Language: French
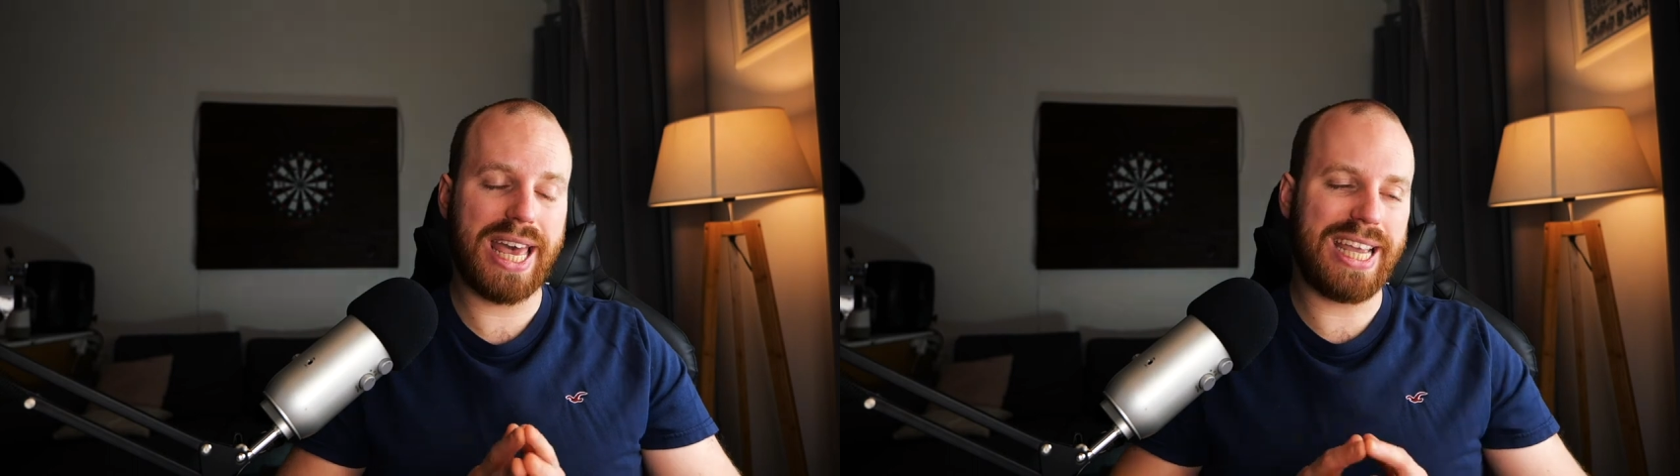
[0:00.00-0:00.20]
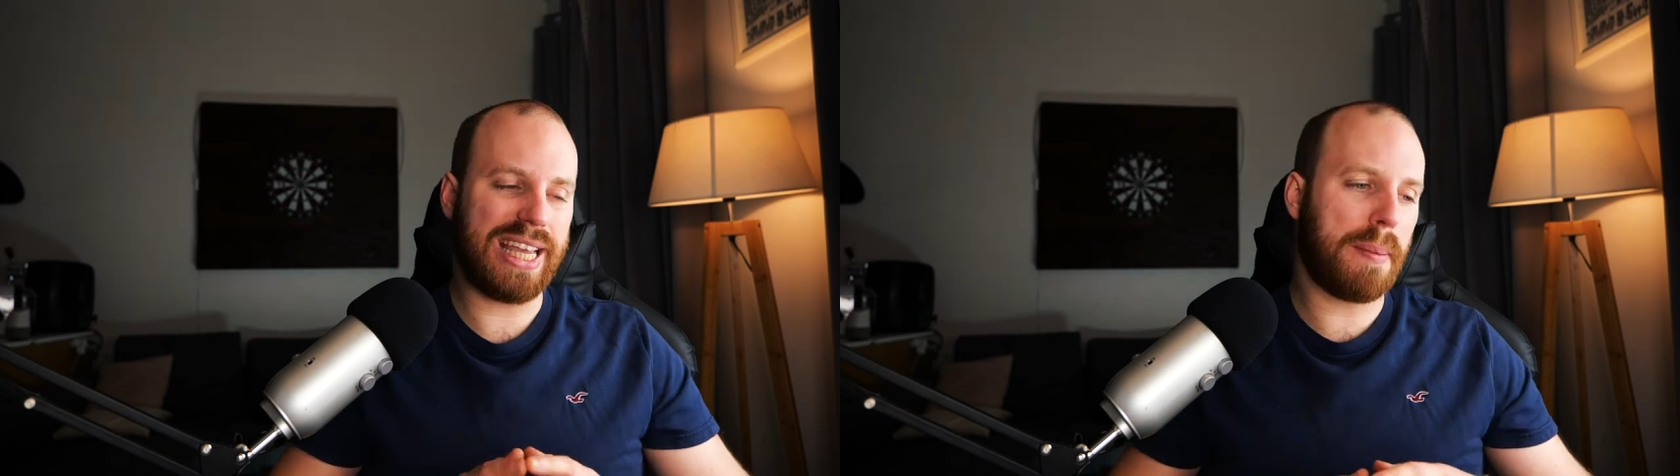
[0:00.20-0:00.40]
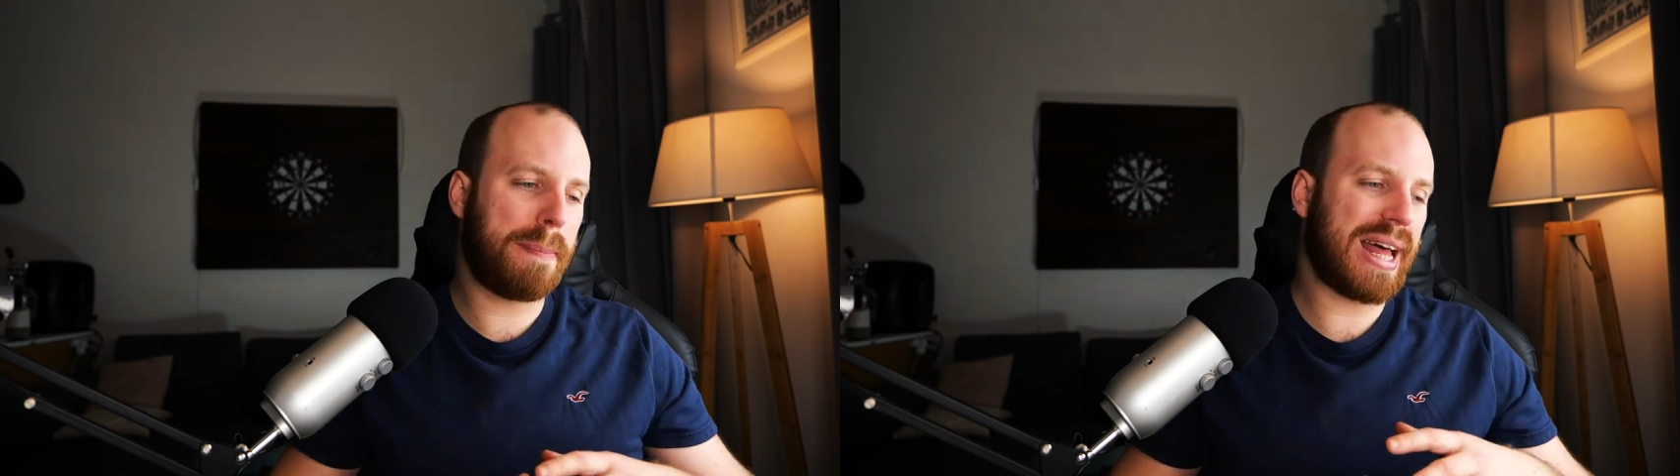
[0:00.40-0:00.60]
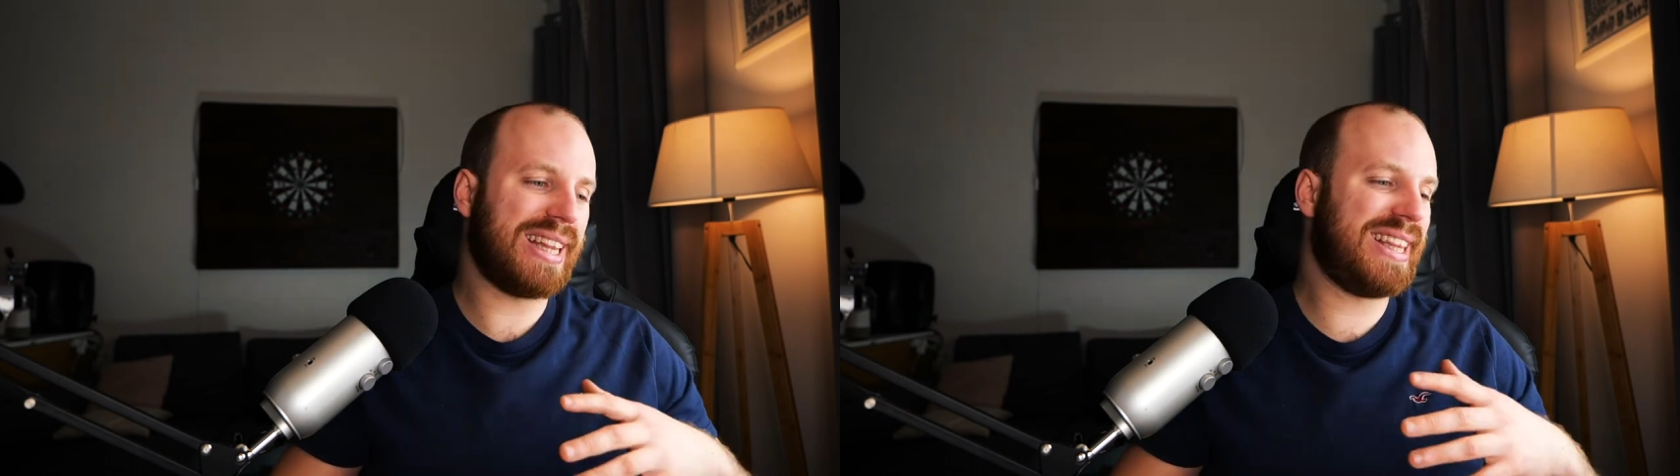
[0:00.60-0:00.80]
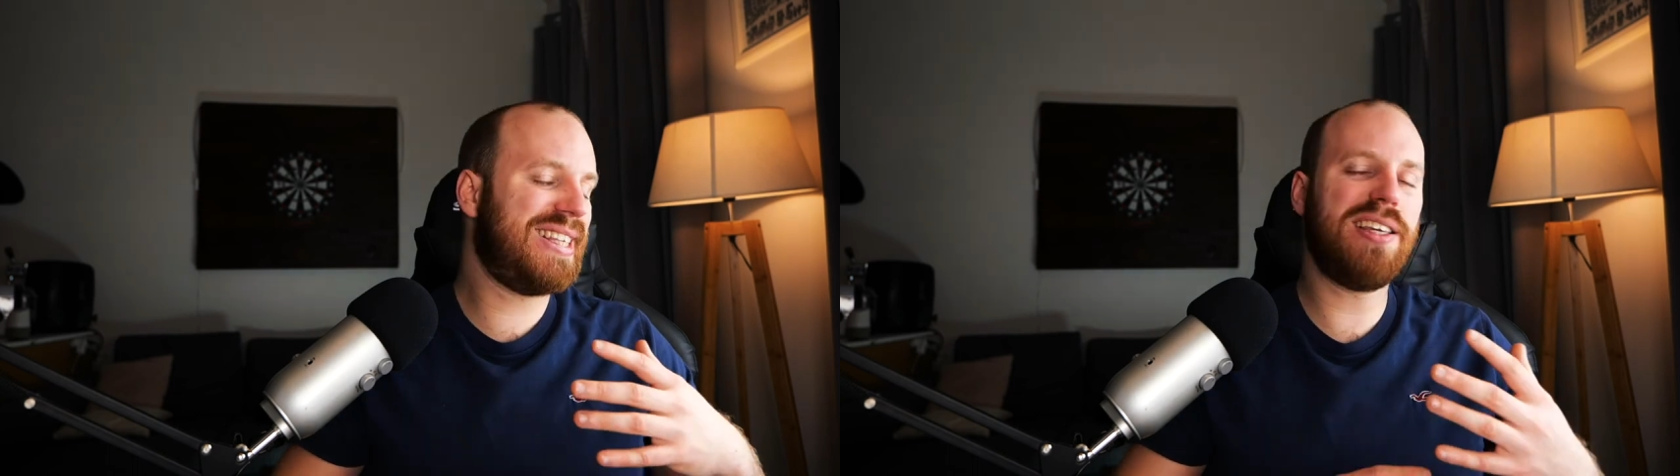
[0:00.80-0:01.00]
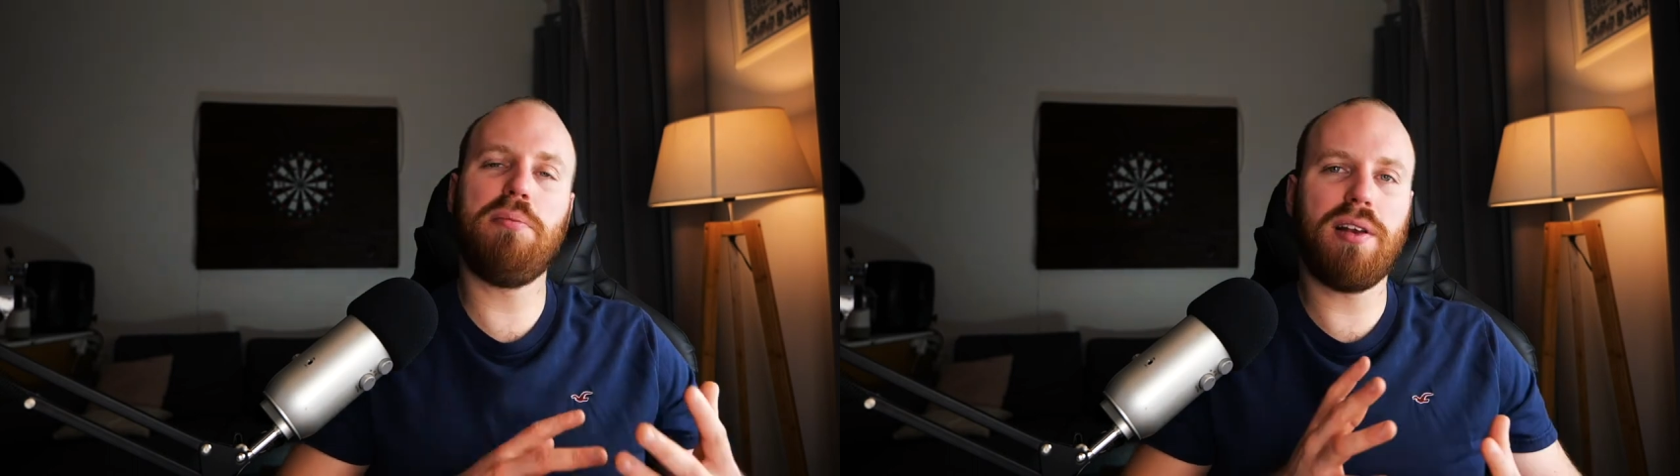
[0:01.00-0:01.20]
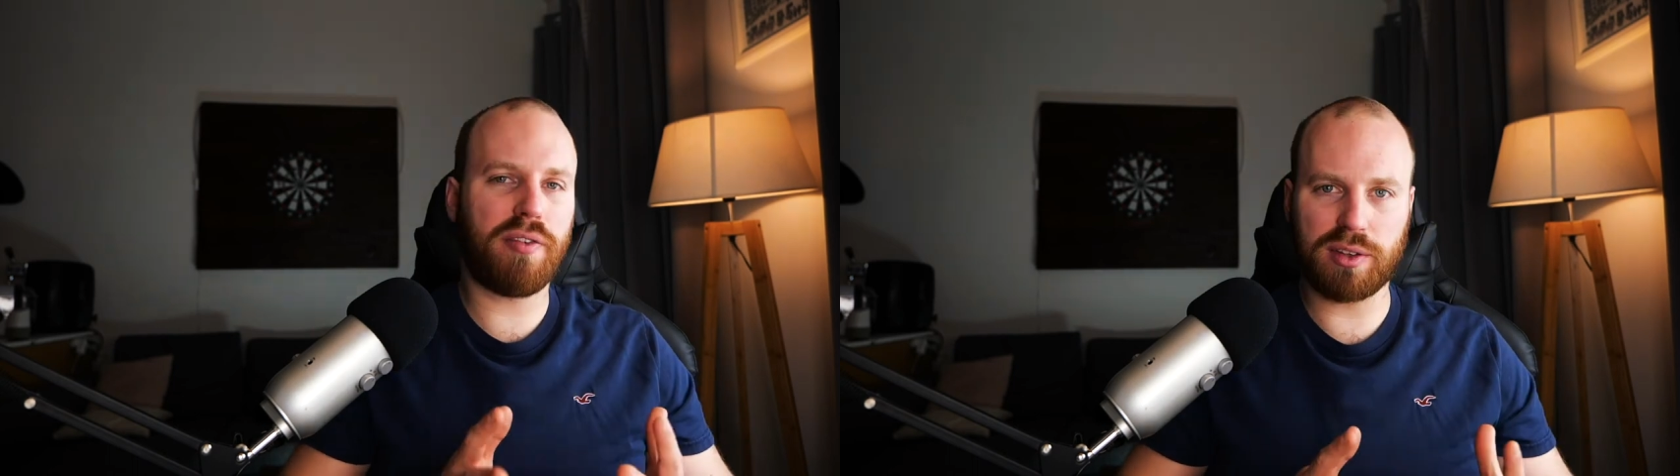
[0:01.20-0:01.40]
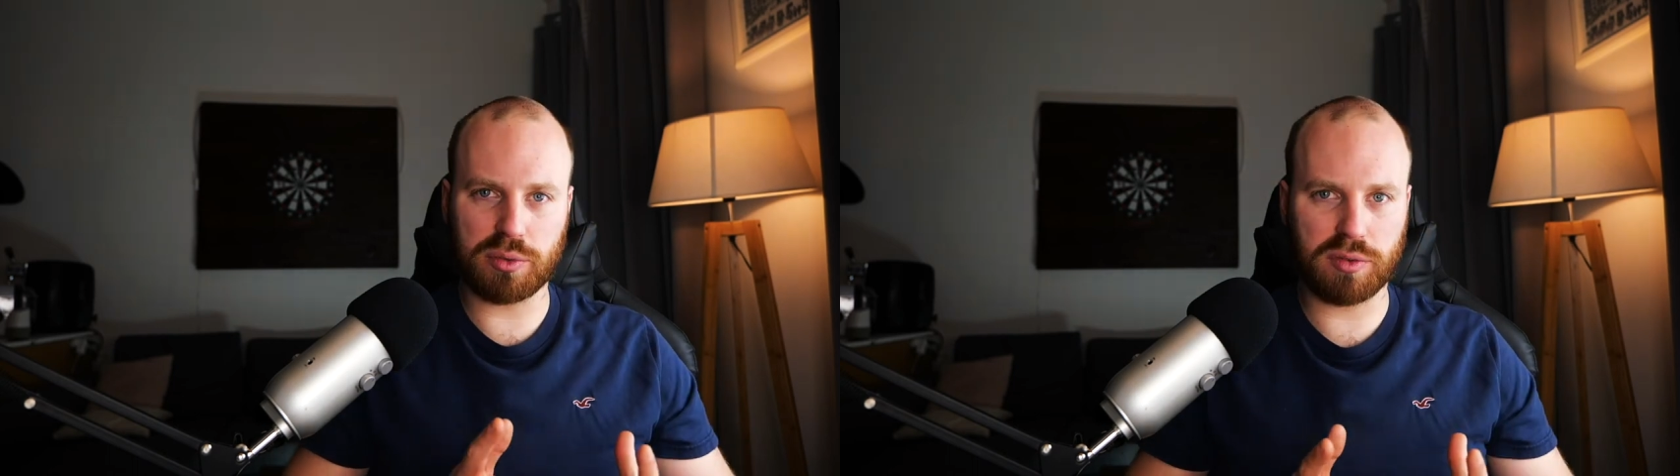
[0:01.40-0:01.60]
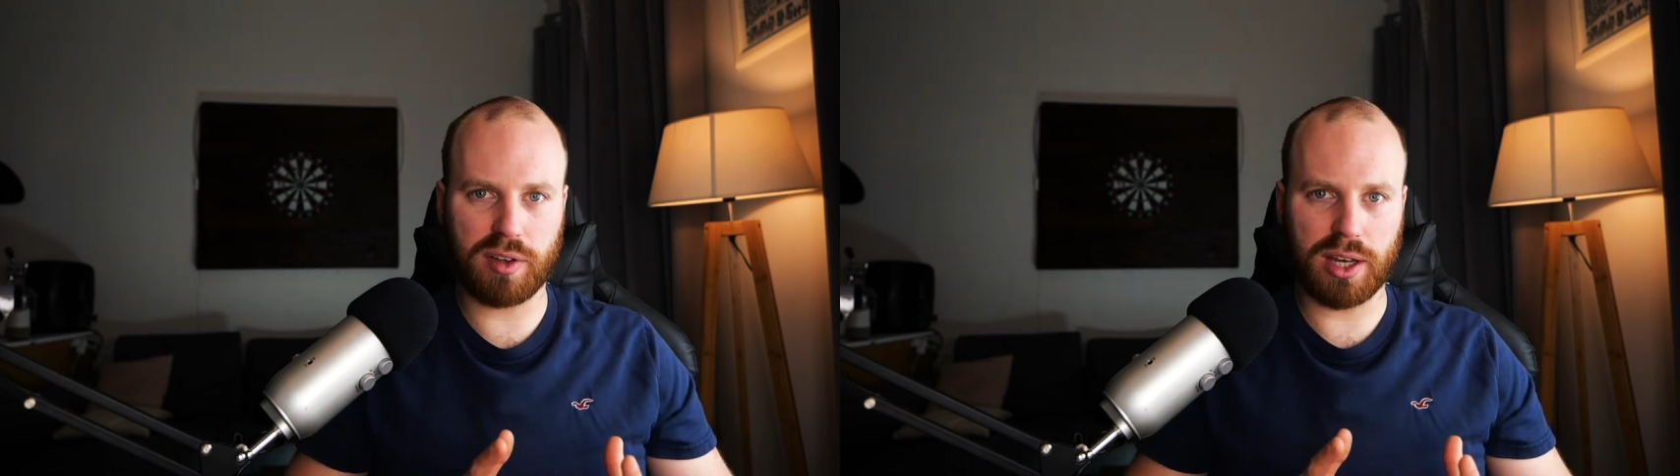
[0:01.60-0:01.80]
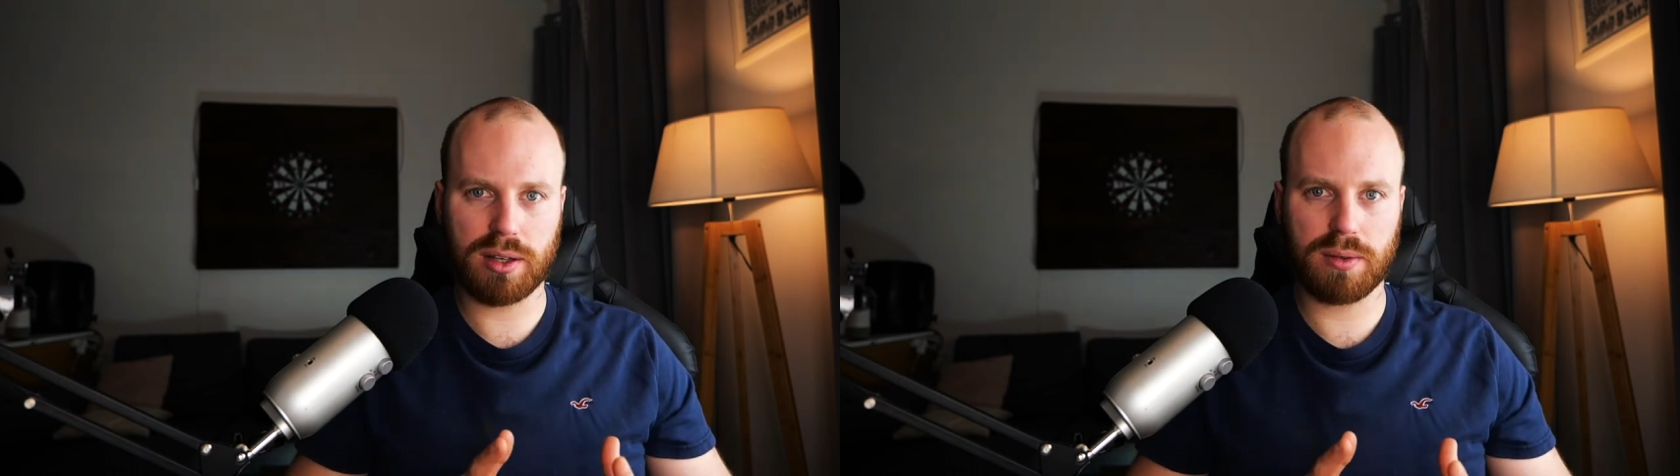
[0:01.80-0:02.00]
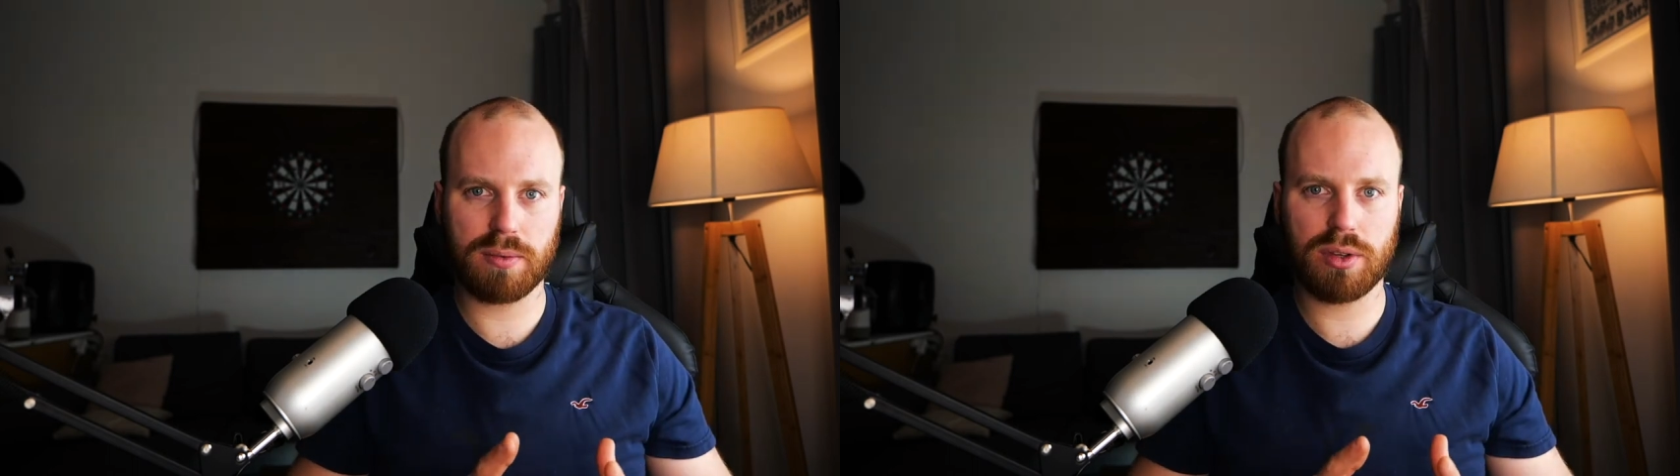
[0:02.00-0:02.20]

et il n'y a pas dix mille façons de faire.